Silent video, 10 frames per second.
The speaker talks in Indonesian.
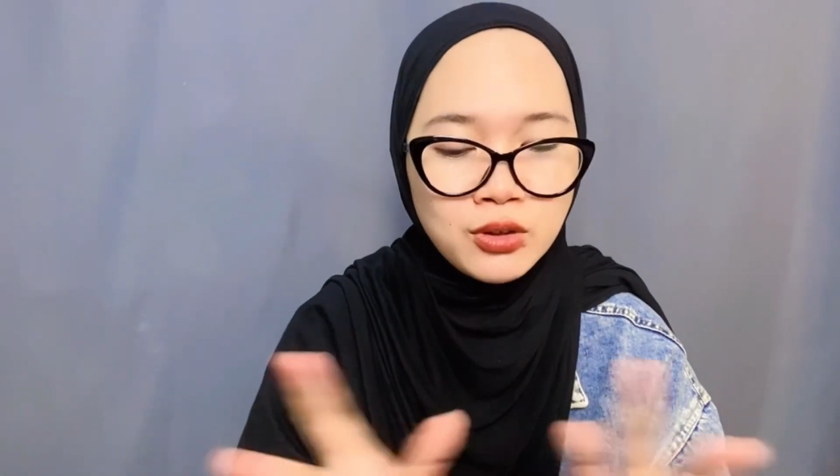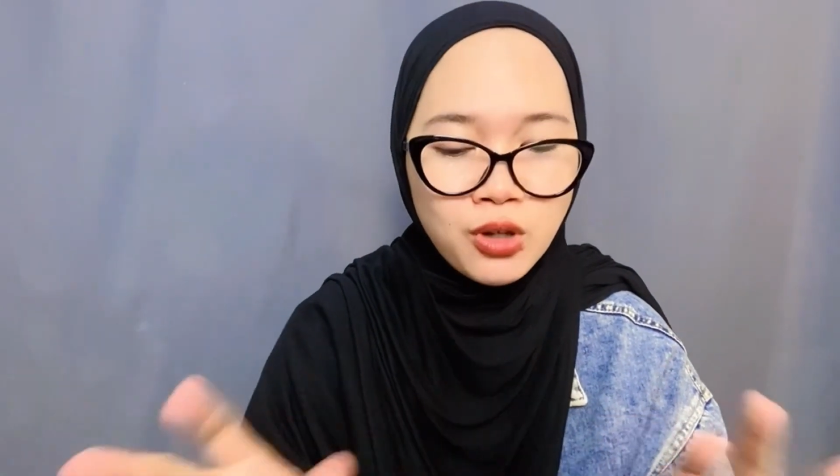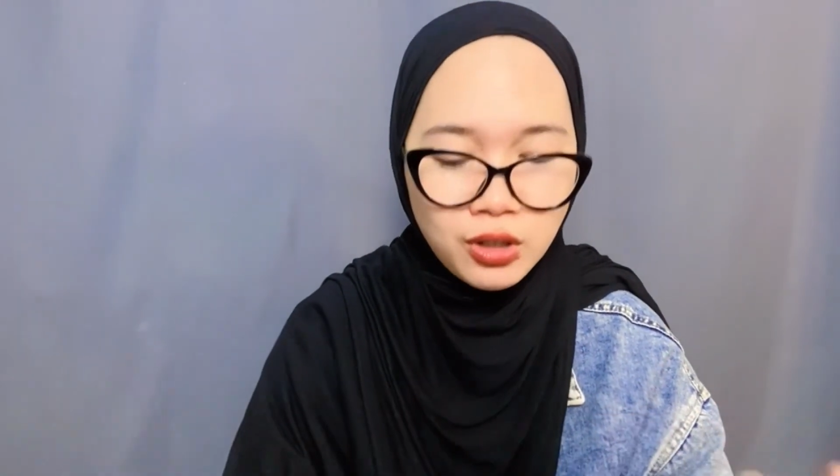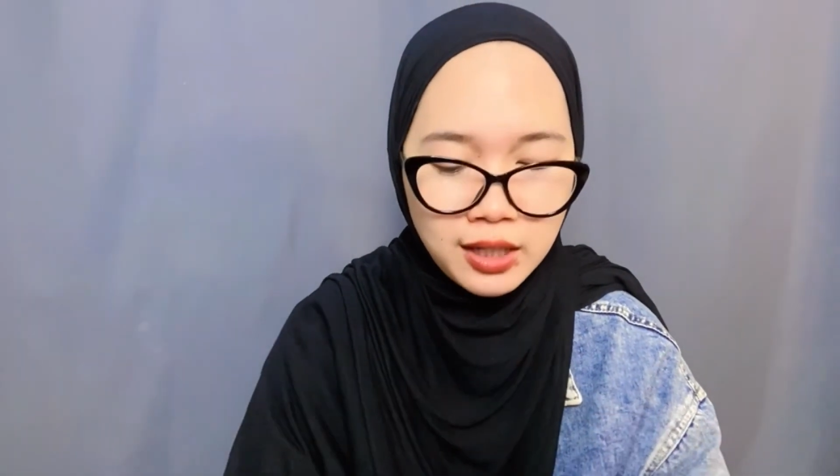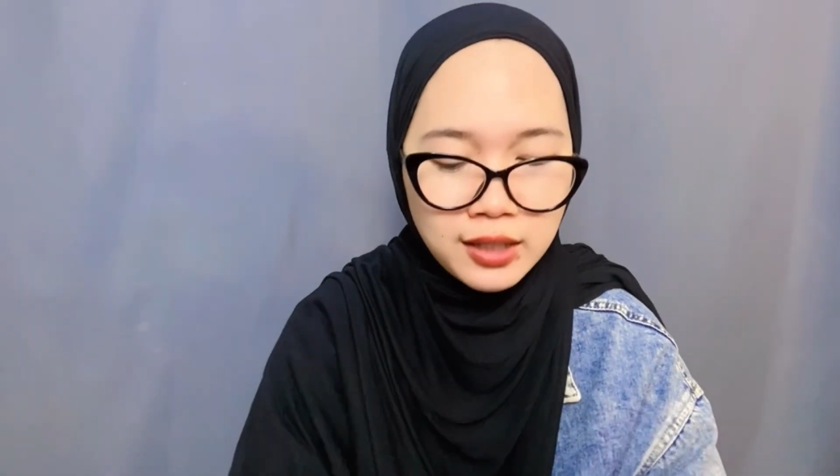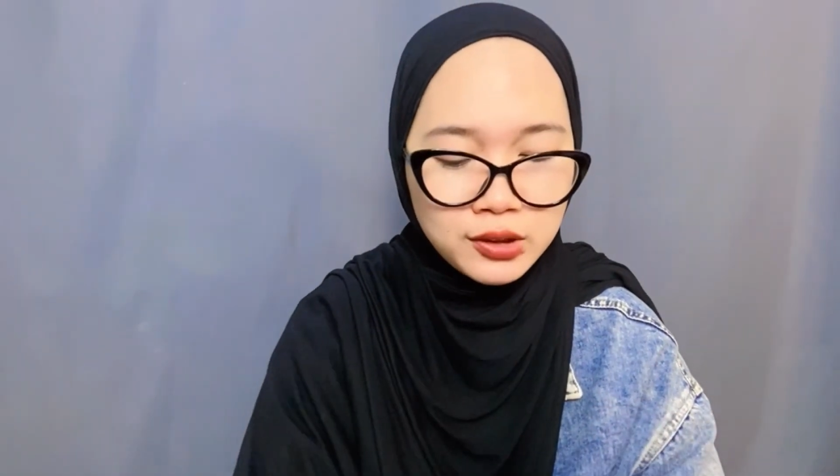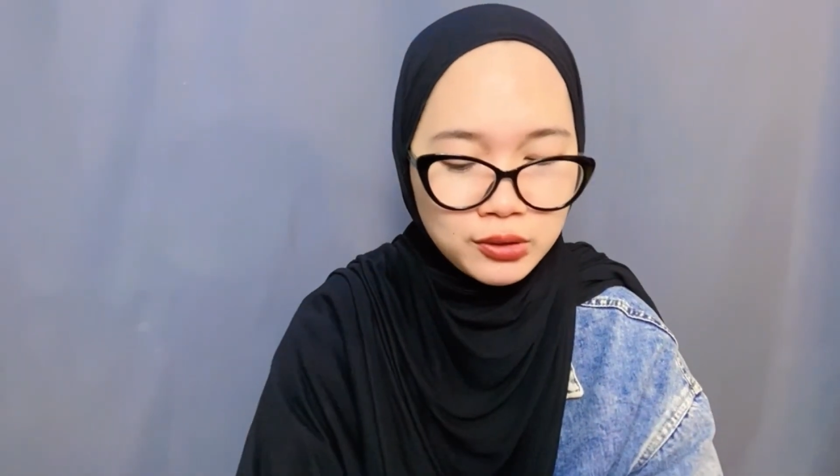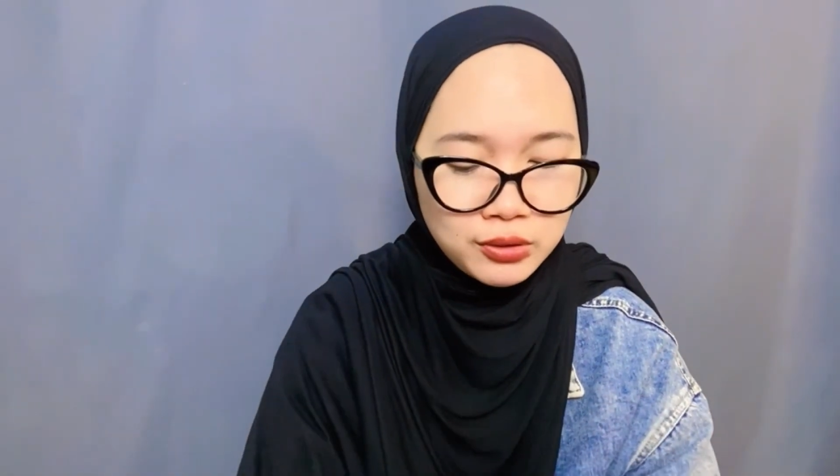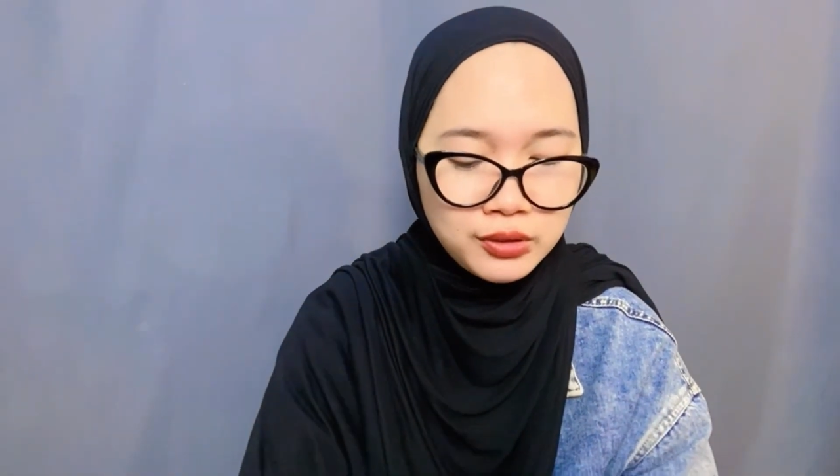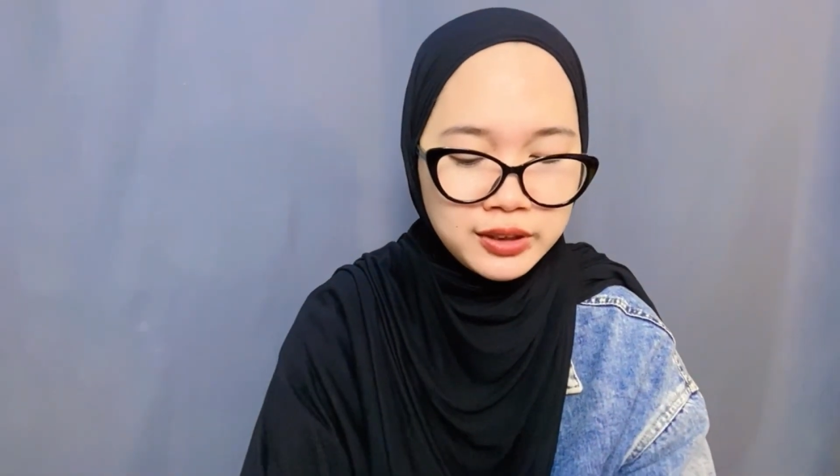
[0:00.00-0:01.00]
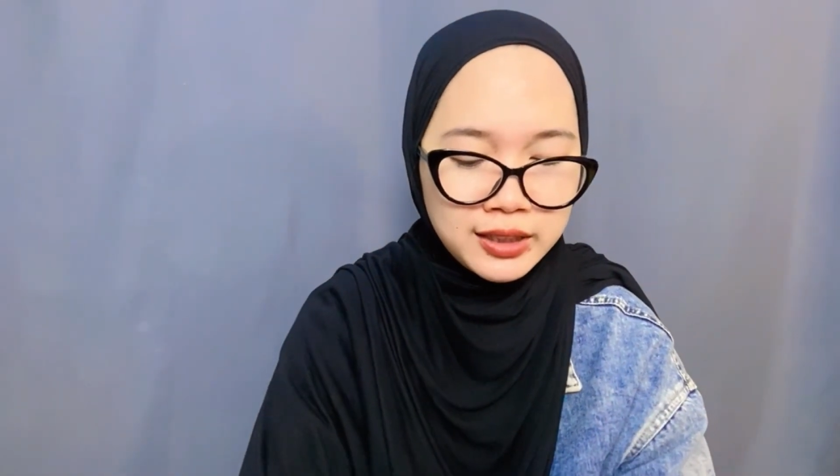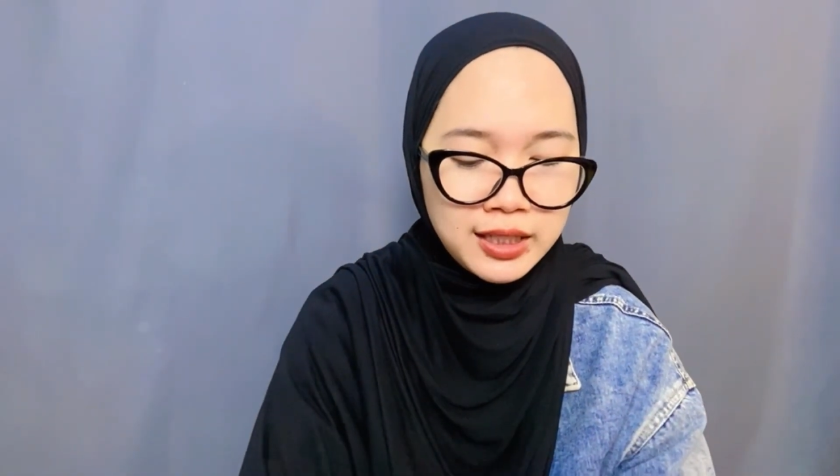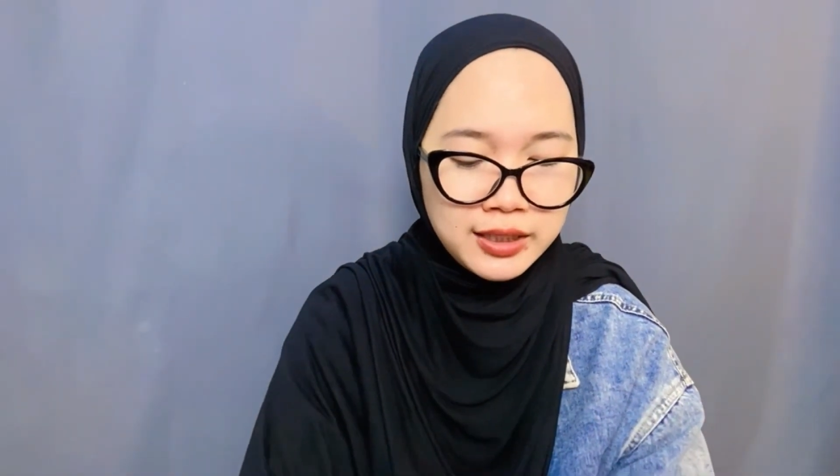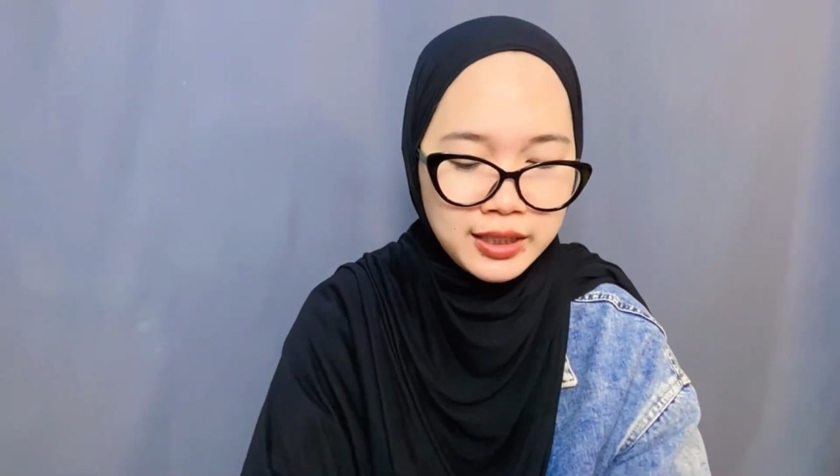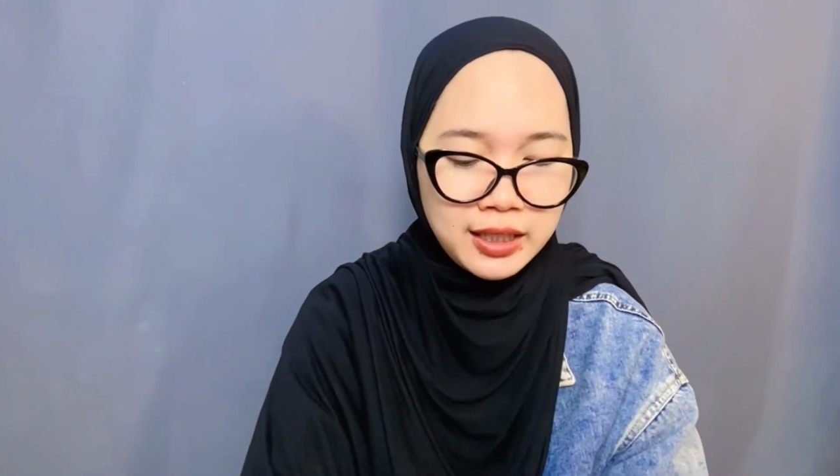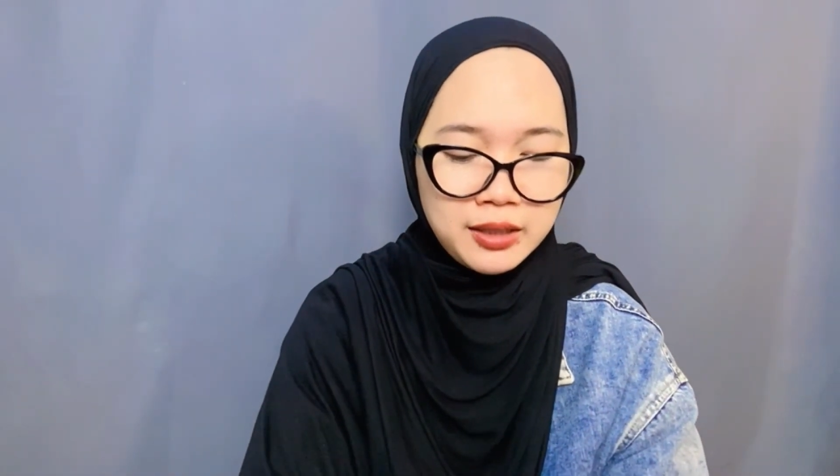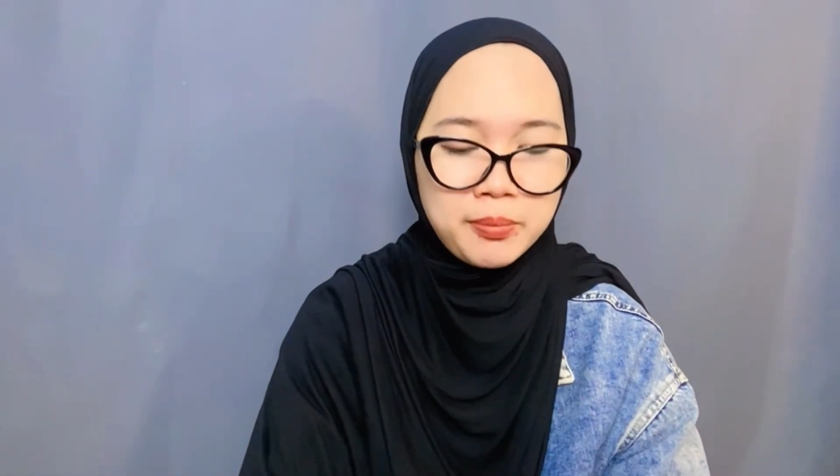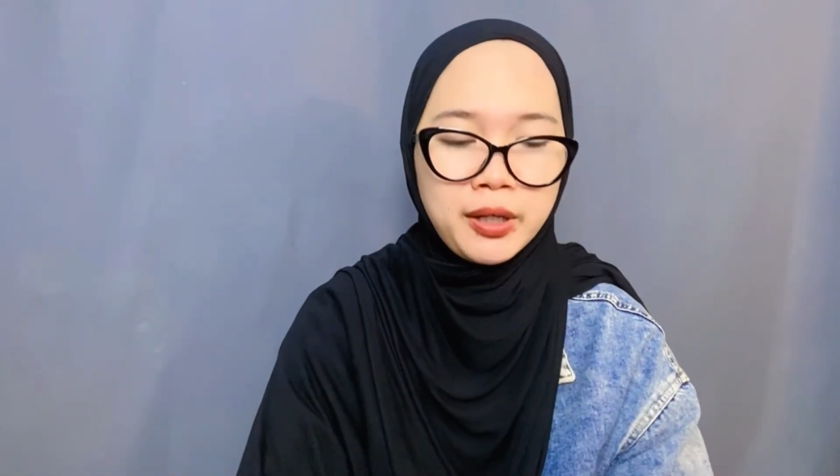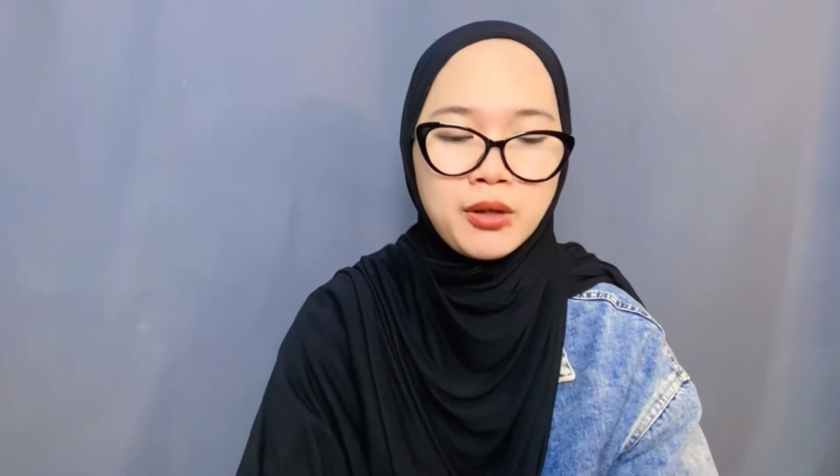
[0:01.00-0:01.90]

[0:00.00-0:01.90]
dong langsung jadi KTP